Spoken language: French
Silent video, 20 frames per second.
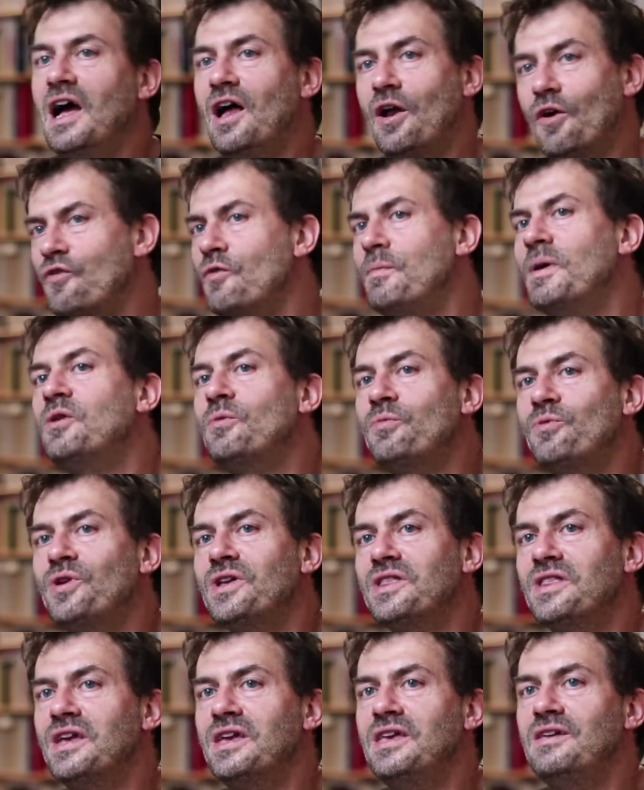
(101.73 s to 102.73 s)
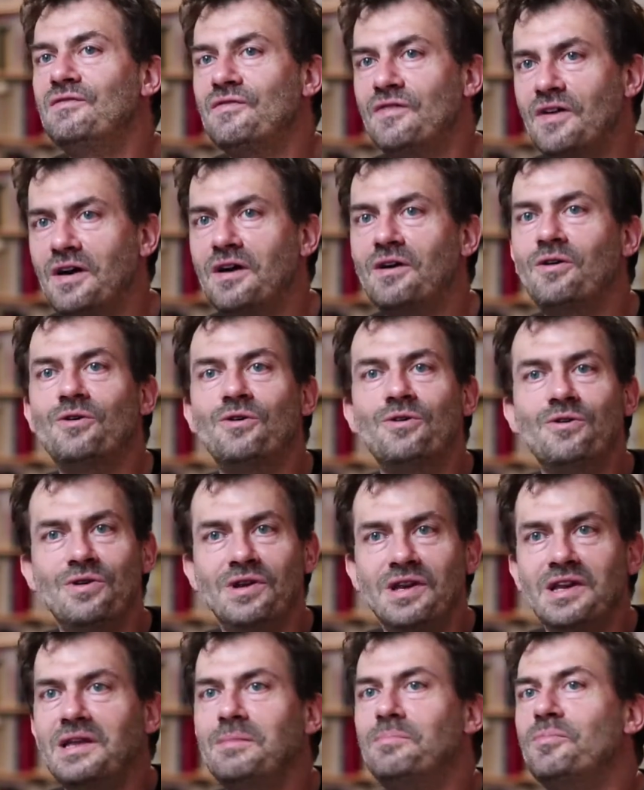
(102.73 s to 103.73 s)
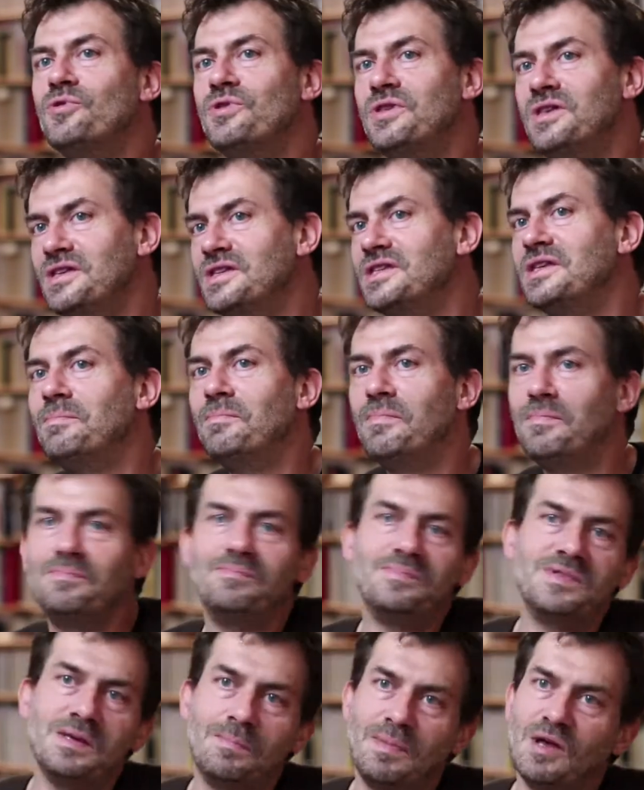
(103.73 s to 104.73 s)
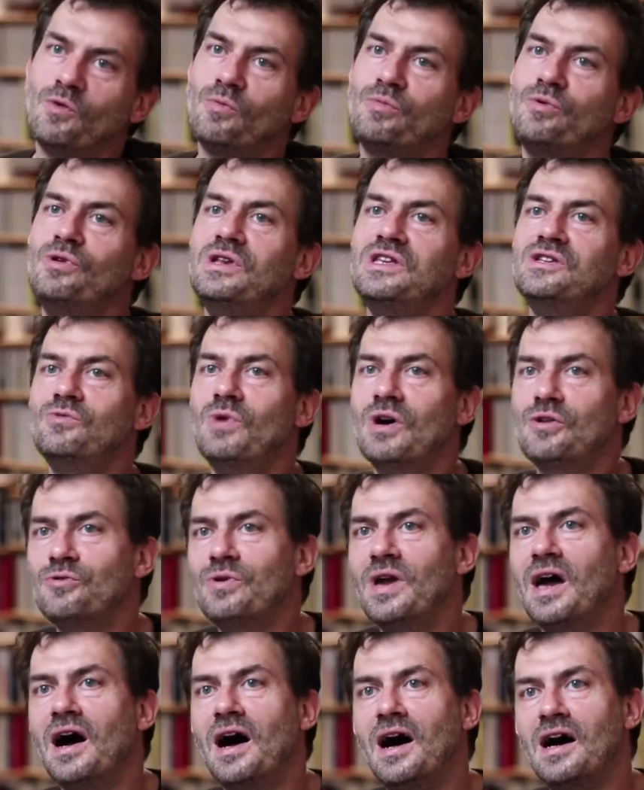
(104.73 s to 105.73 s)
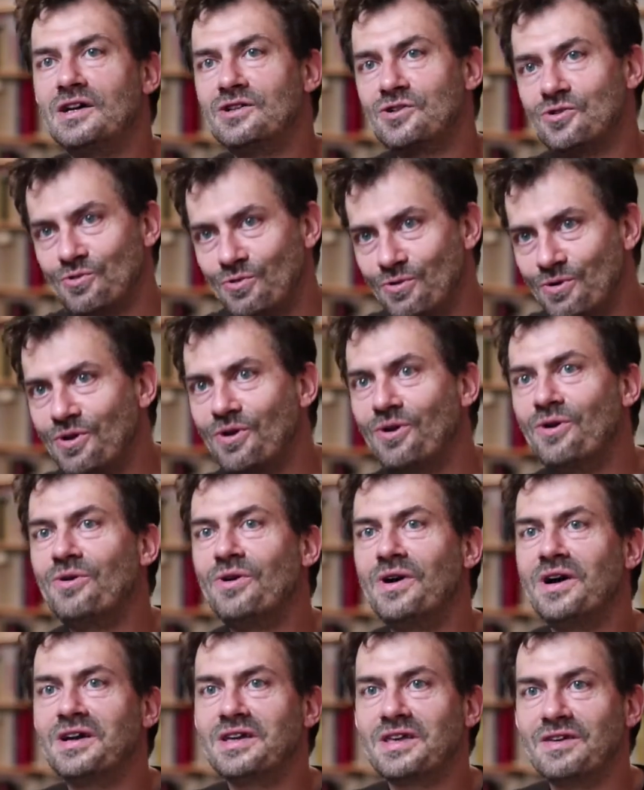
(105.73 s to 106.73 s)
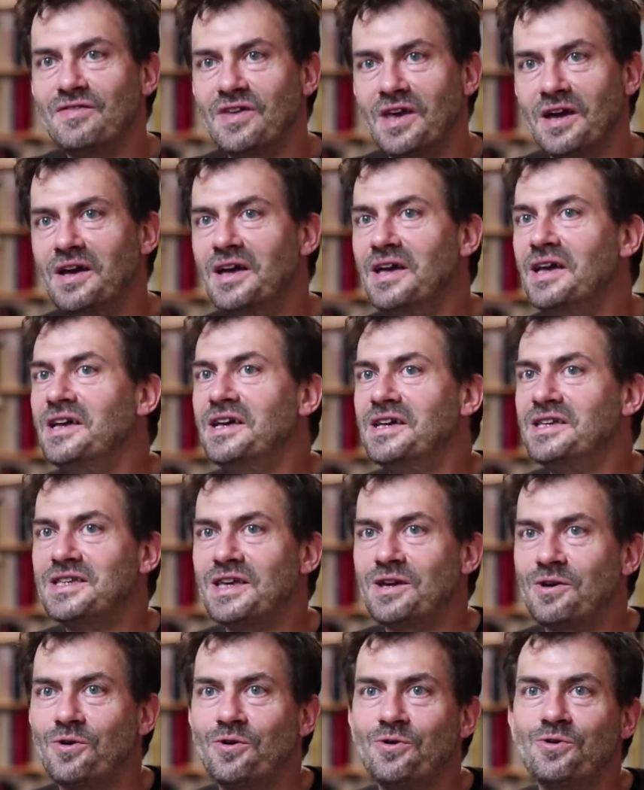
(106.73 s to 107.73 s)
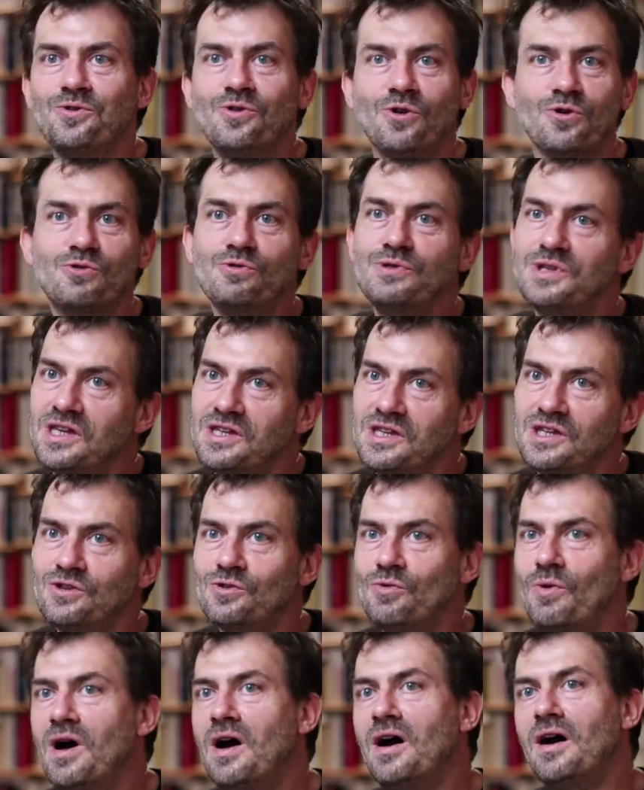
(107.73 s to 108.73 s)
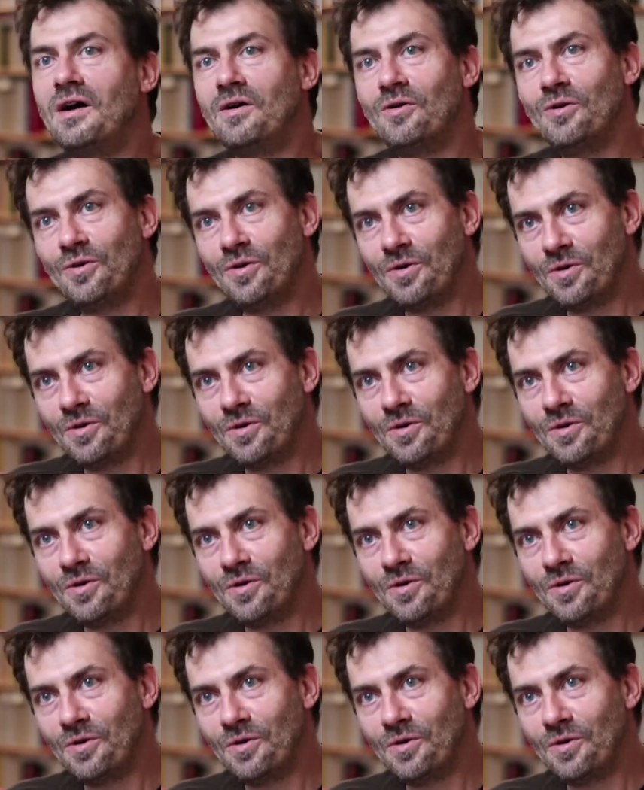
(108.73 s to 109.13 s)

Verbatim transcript: Alors faut pas non plus être naïf. Hein, les petits, c'est pas non plus l'histoire du garage tout le temps hein, qui vient. C'est que dans toutes ces histoires,